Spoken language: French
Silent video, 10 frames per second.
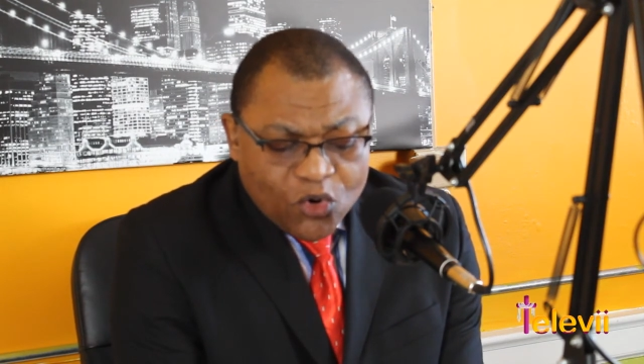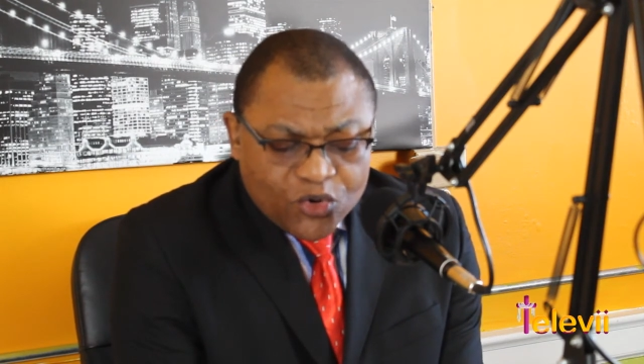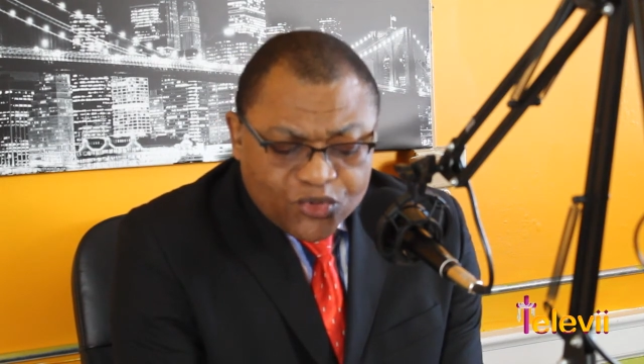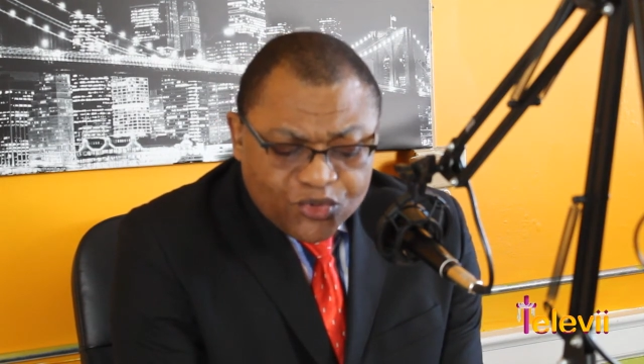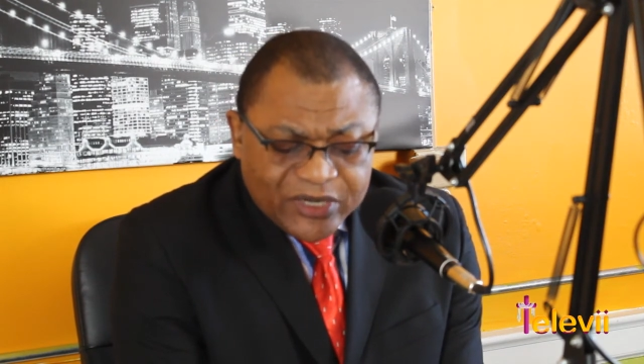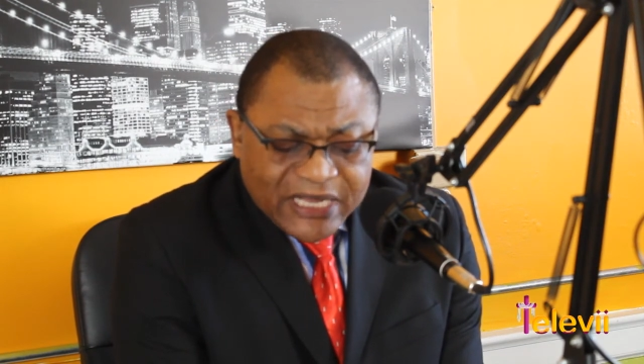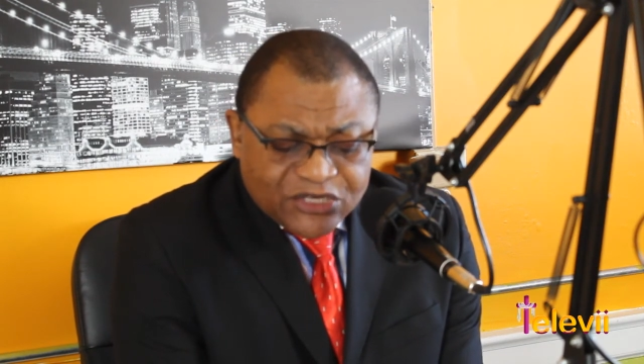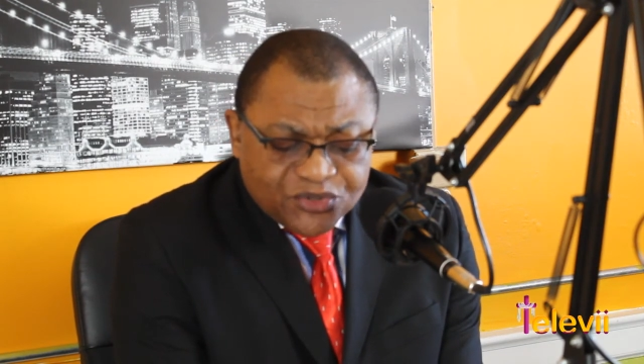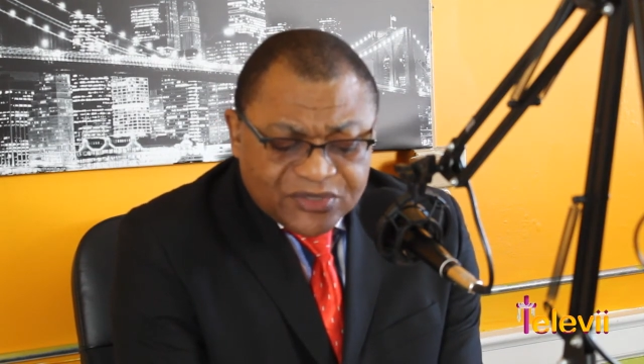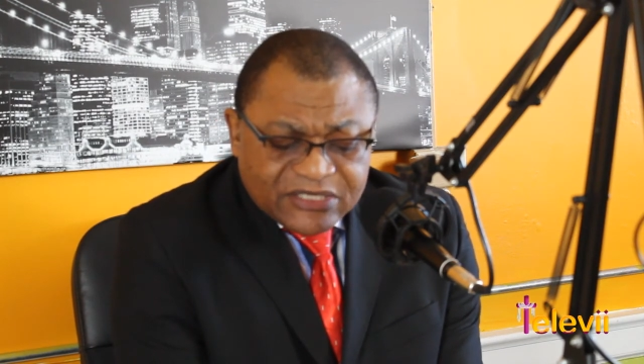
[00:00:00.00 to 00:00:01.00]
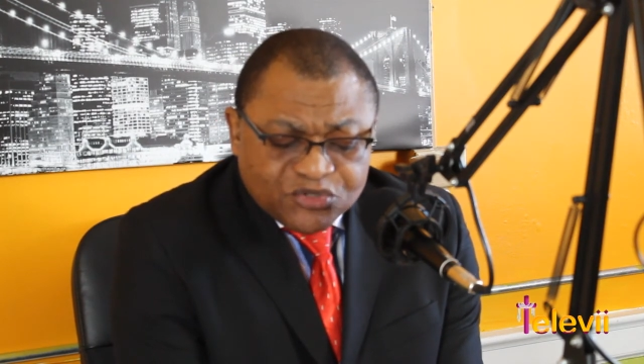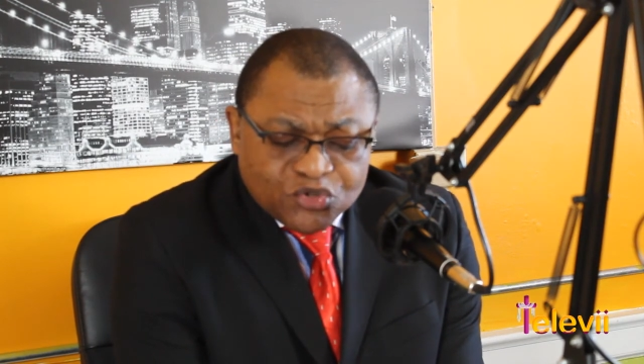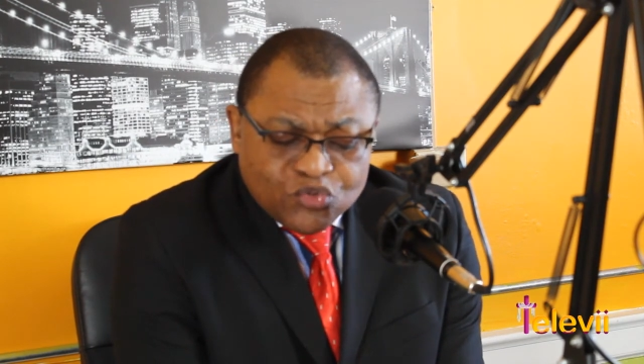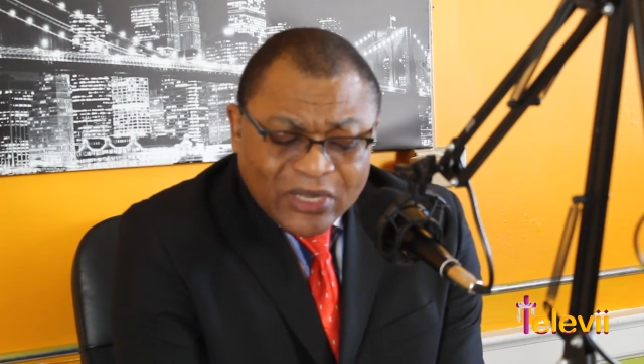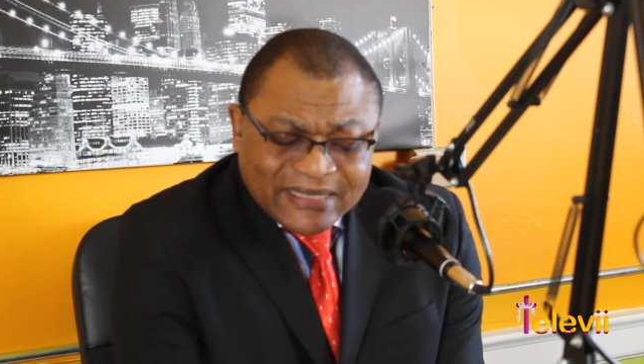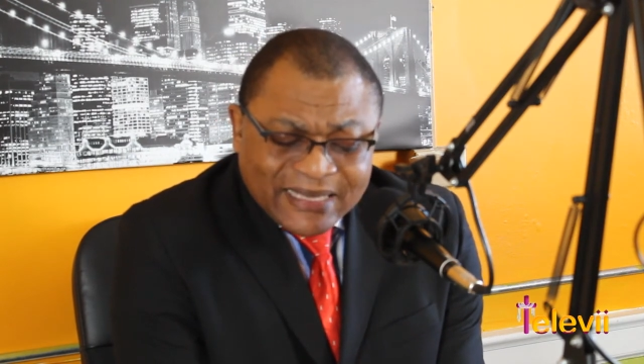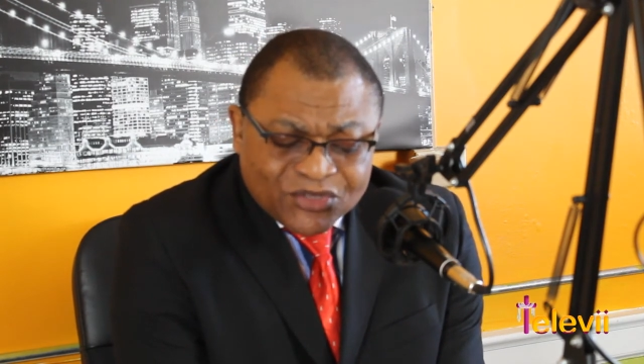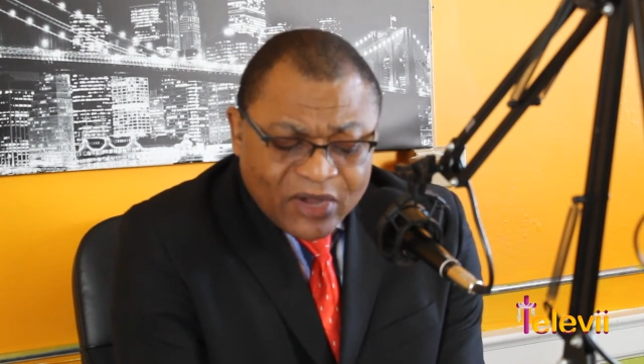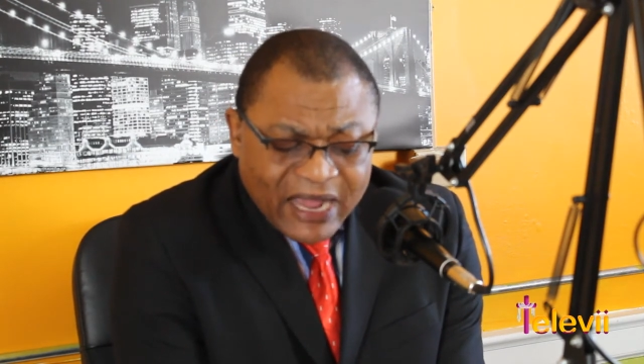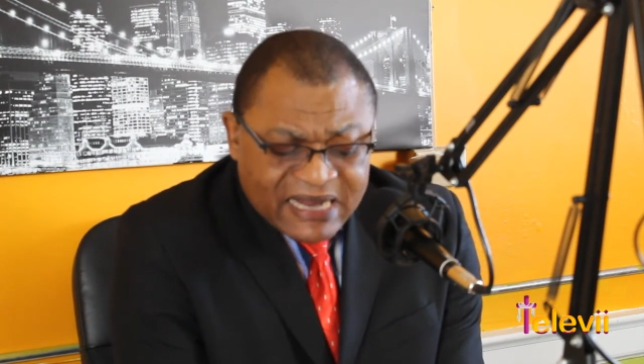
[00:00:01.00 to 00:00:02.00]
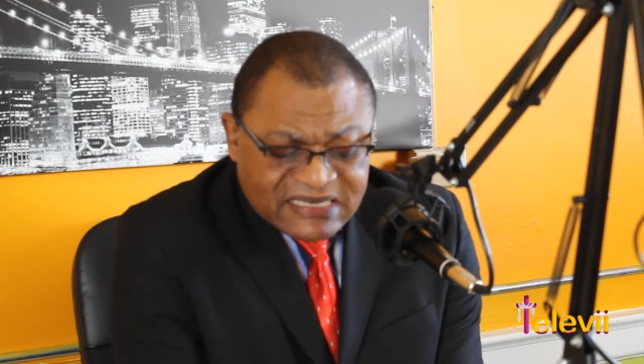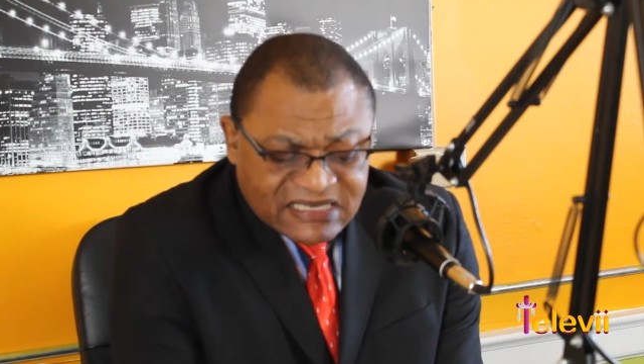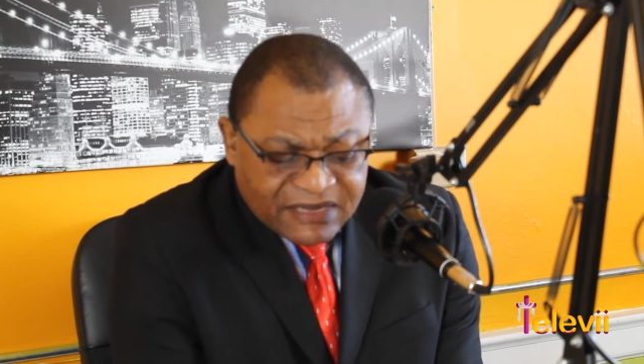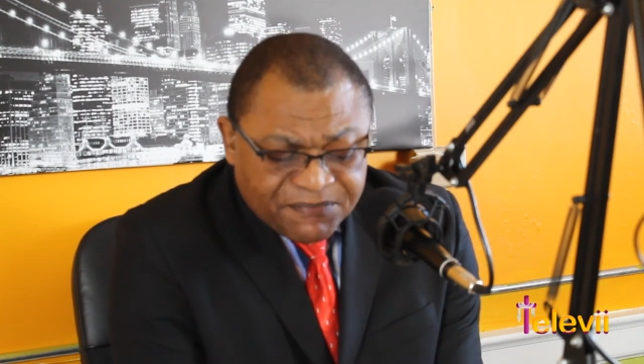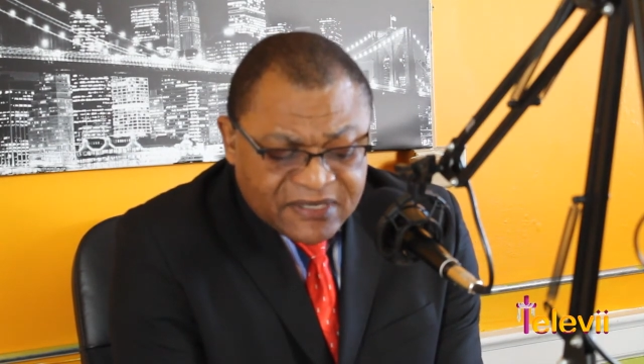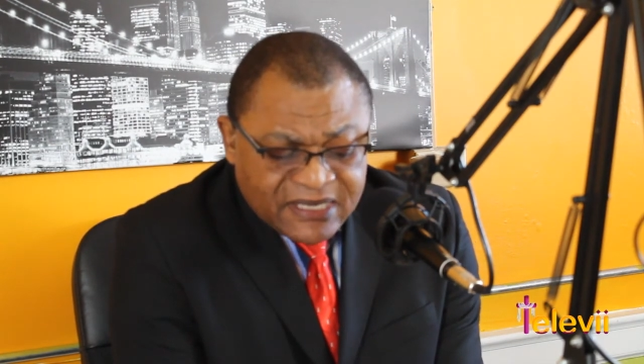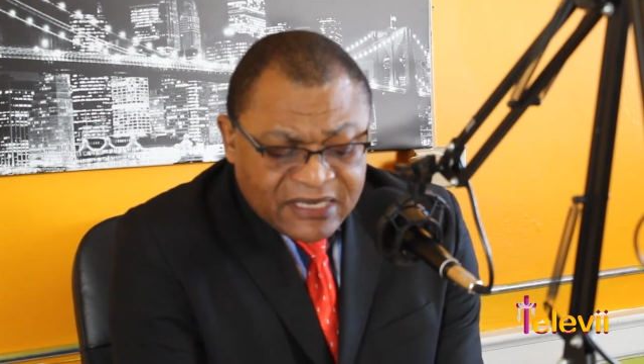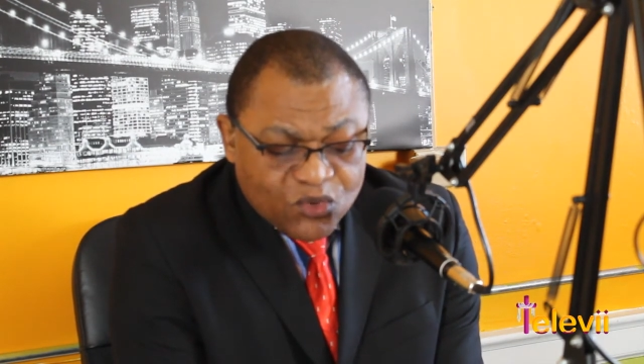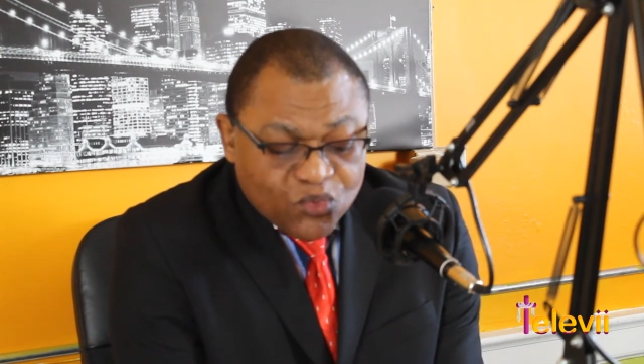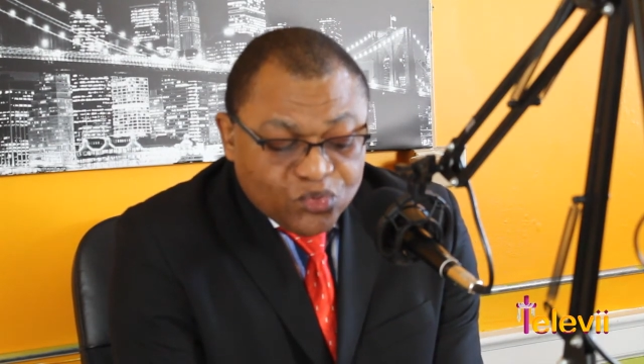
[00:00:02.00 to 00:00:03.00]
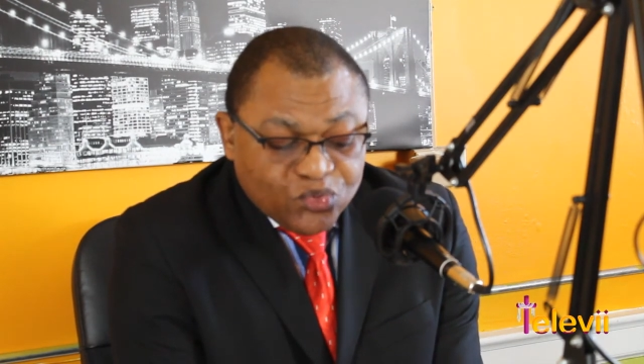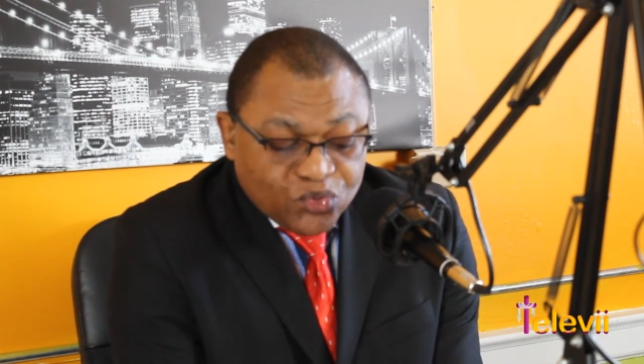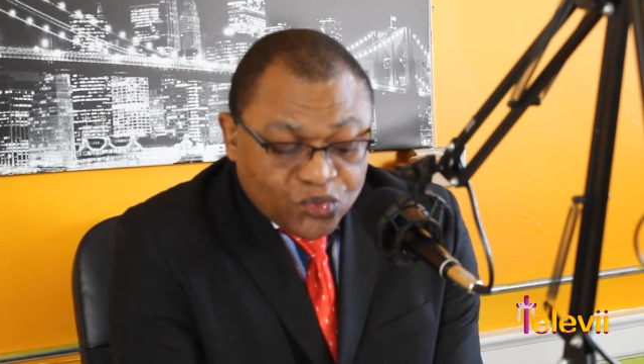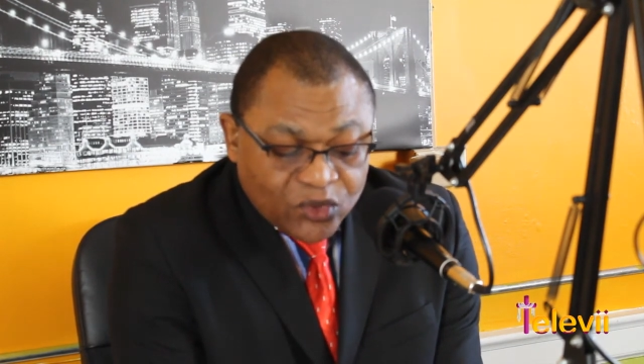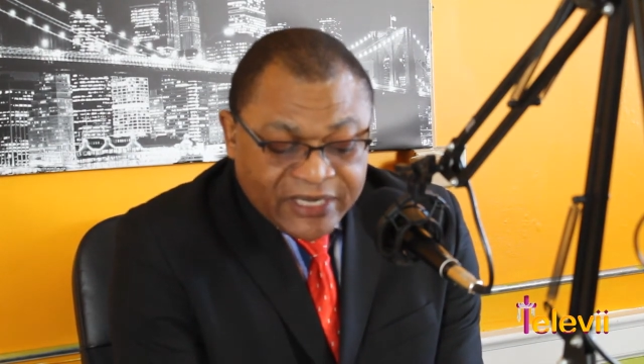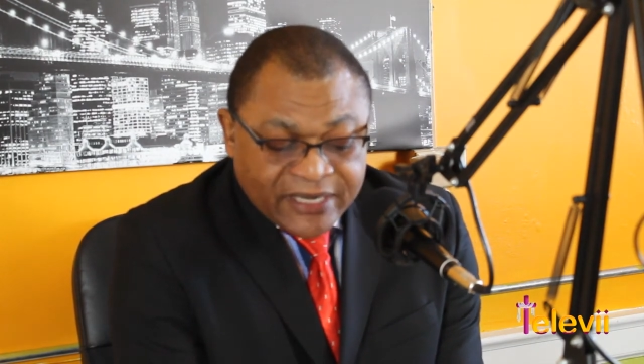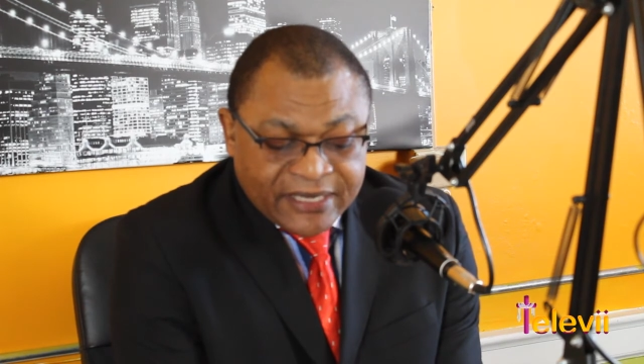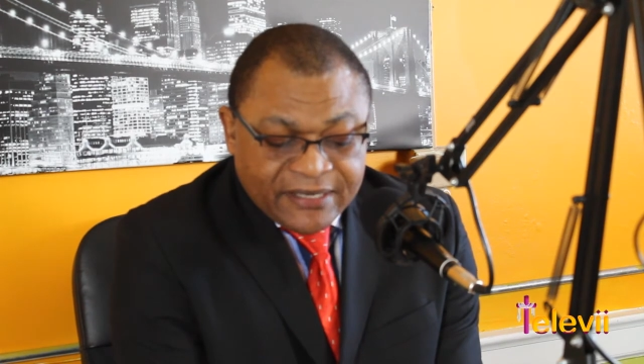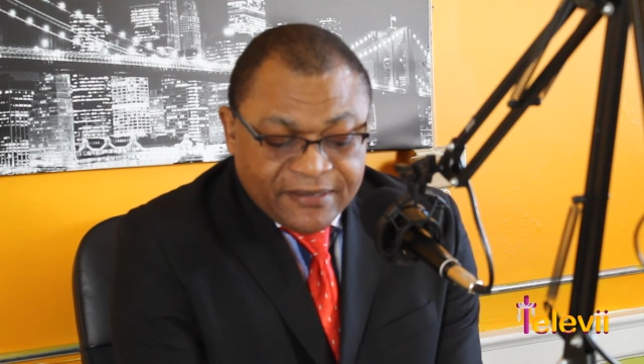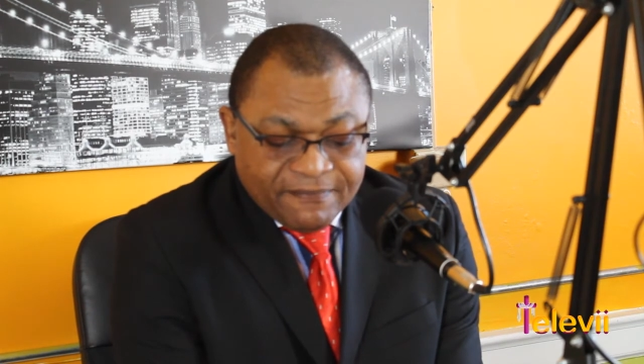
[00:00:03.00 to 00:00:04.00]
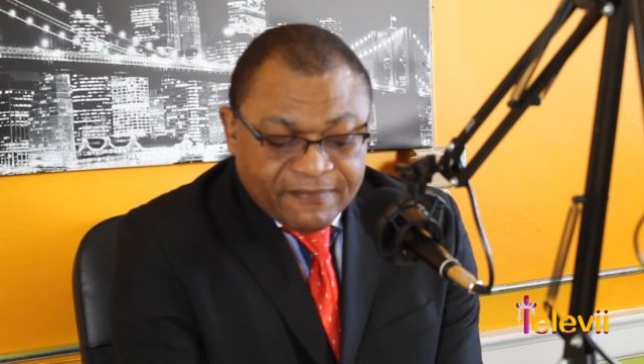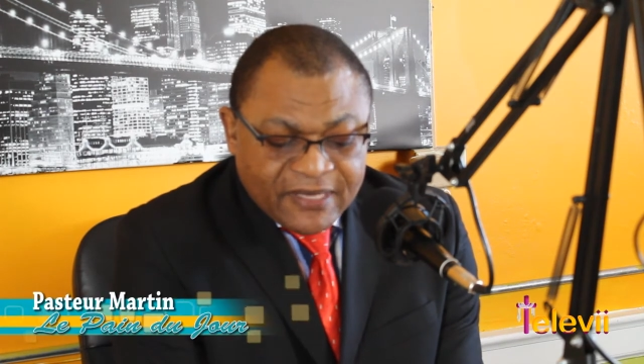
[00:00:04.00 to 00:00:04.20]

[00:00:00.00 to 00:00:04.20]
Aucune injustice ne doit être acceptée ou tolérée